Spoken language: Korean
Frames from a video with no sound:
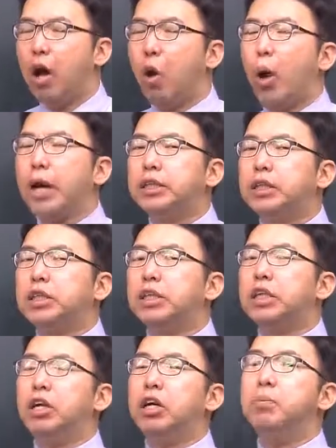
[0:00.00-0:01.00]

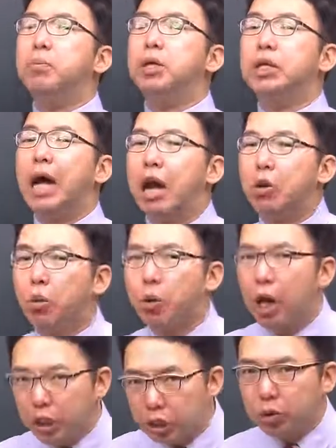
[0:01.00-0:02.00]
확실히 의미를 알고
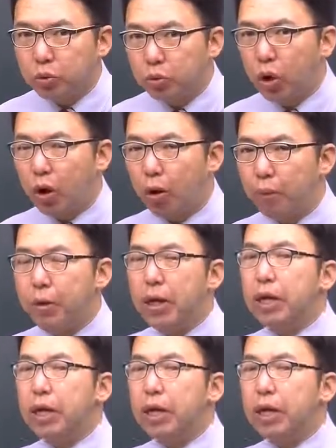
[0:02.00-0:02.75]
계시고요.